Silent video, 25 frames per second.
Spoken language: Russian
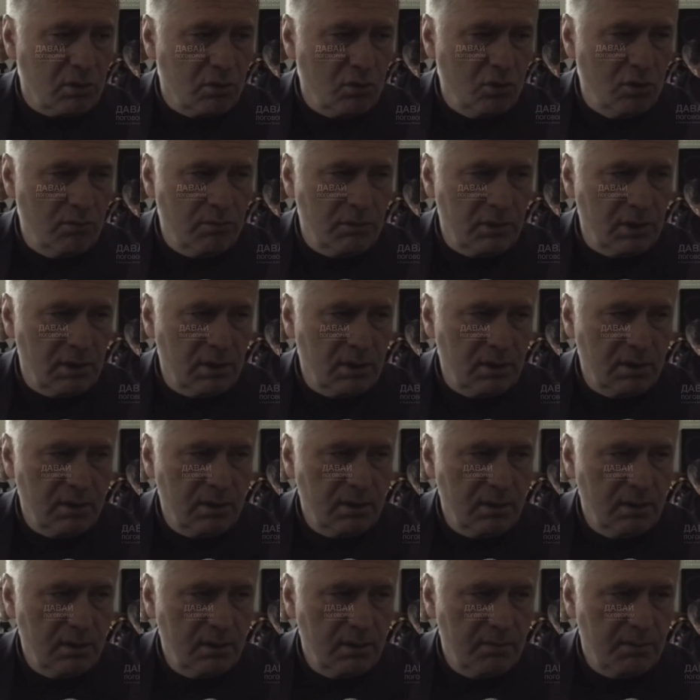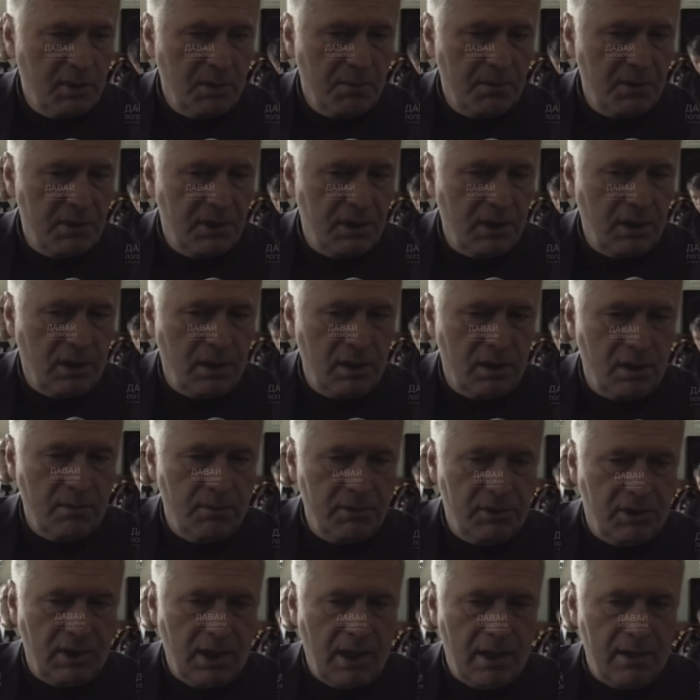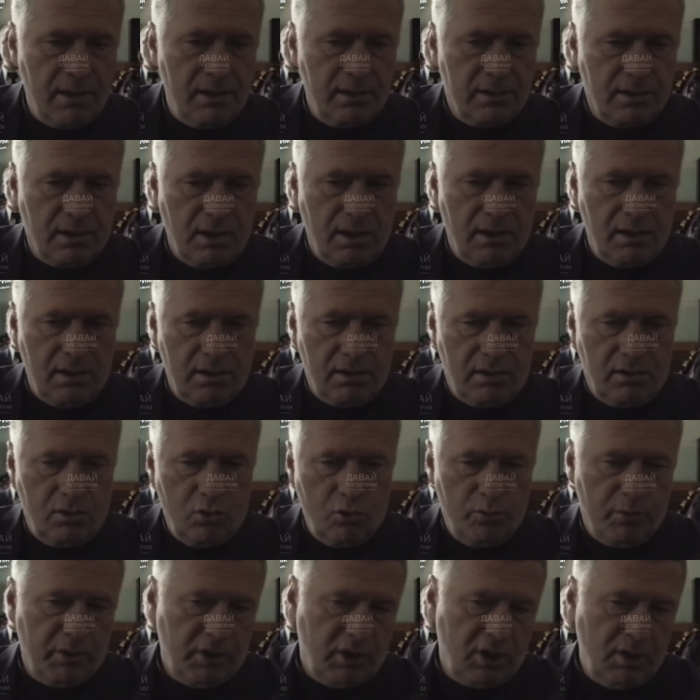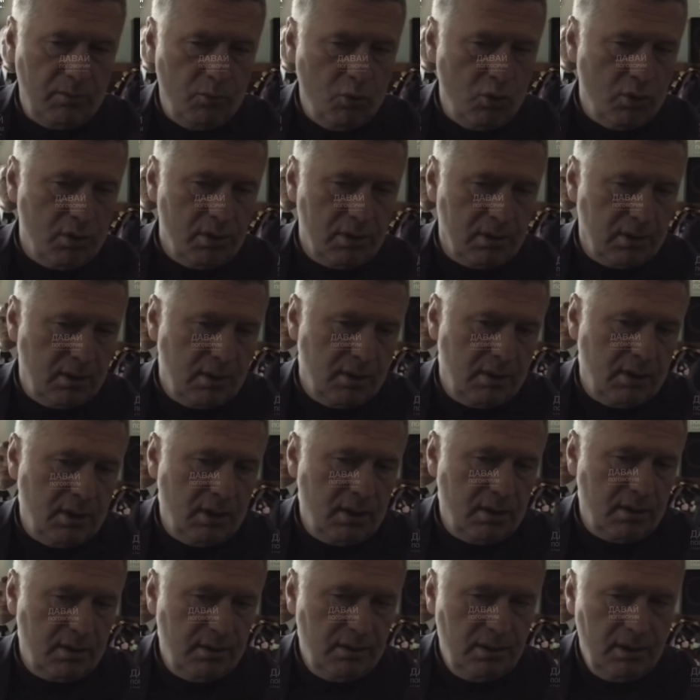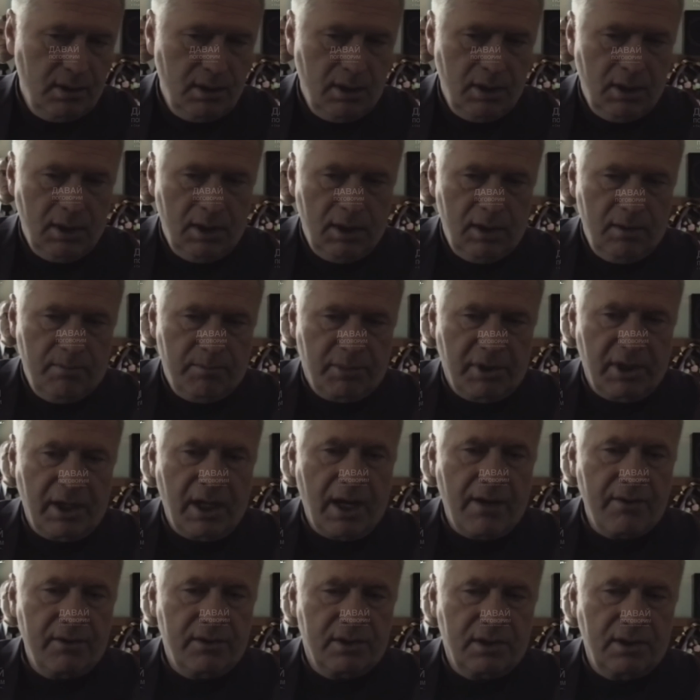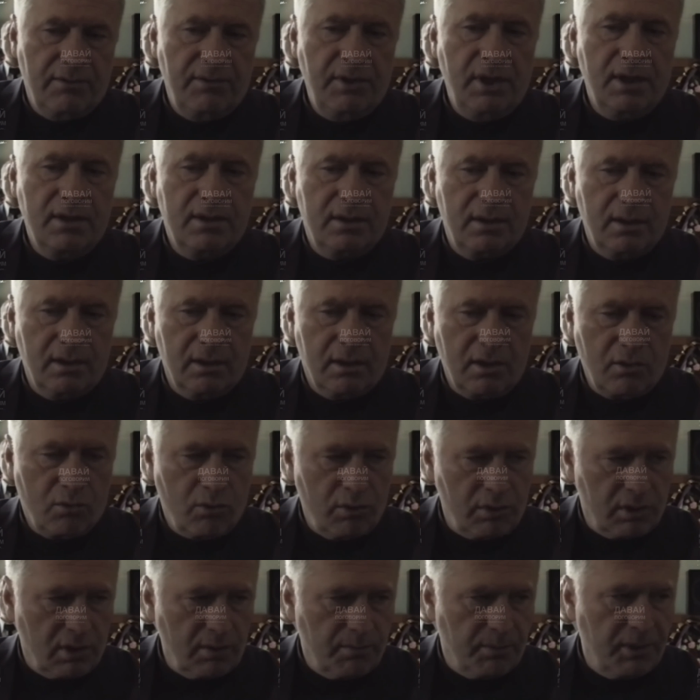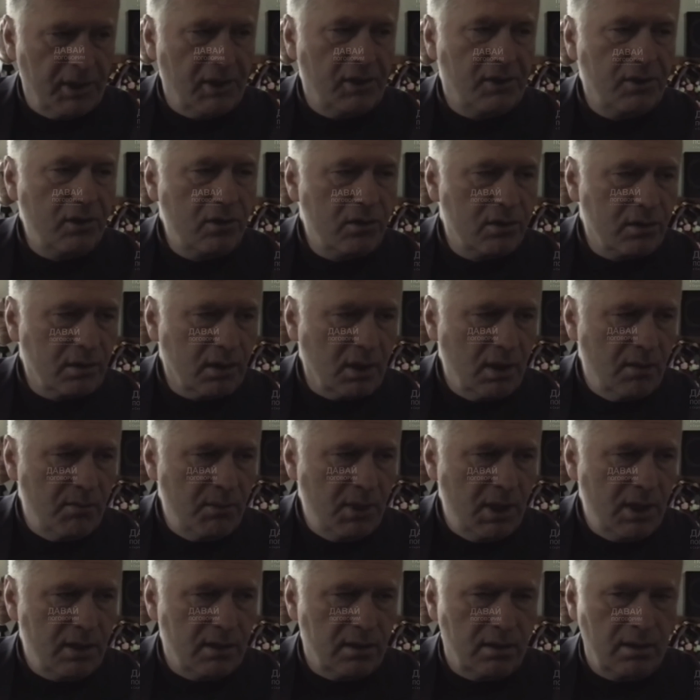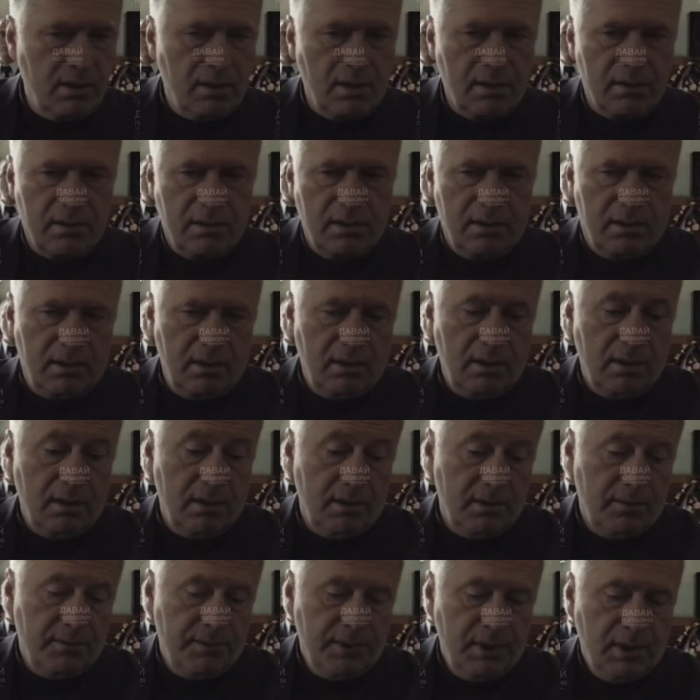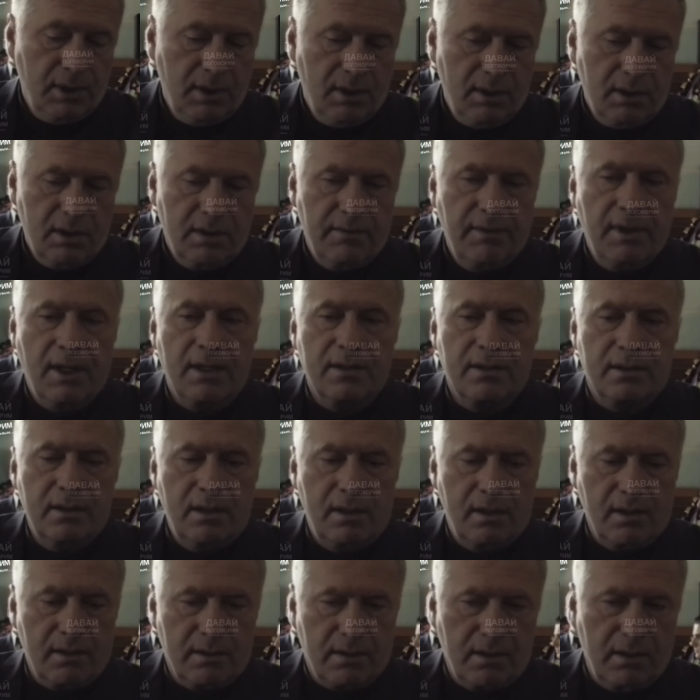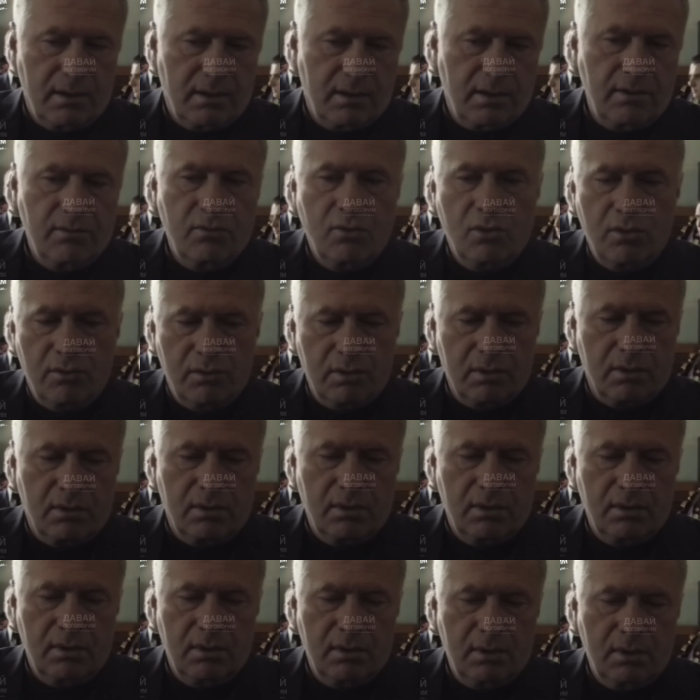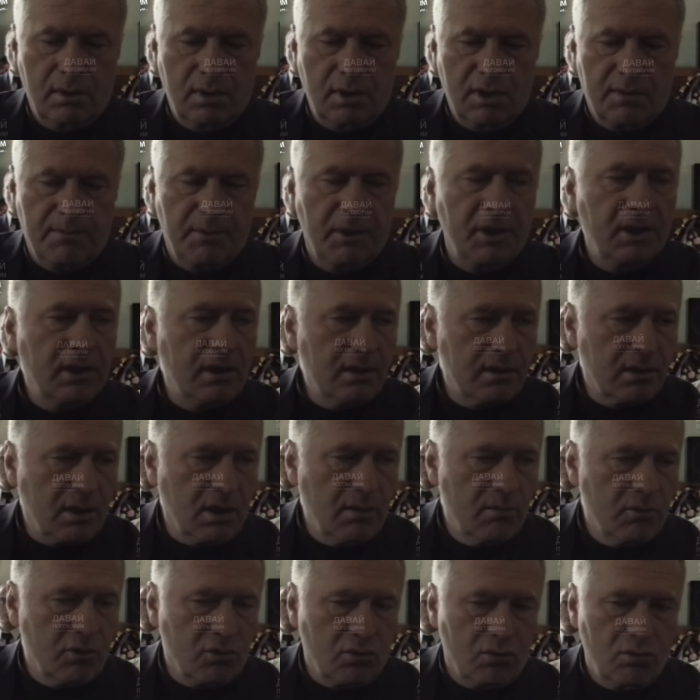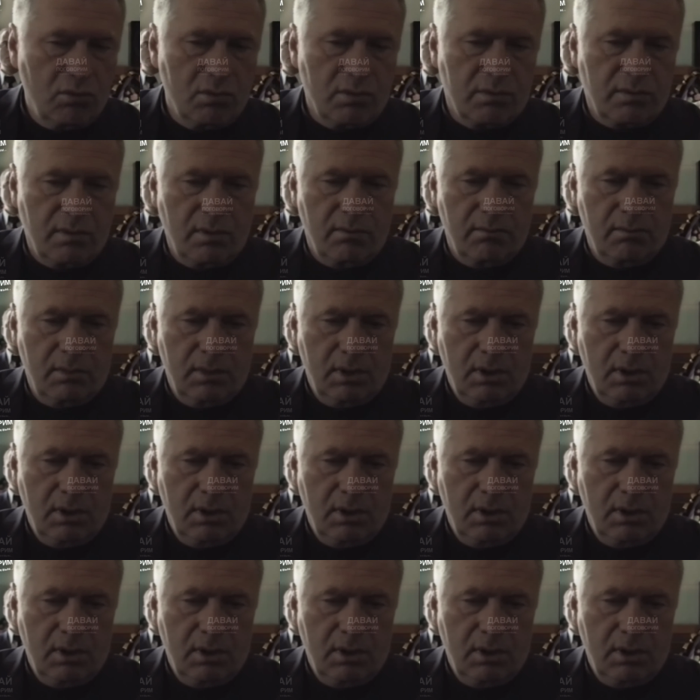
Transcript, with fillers: дом и приобрести какие-то материальные ценности. Упаси бог, если здесь проявится версия какой-то политической мести, так сказать, или связанной, так сказать, с его вот э, исполнительским искусством.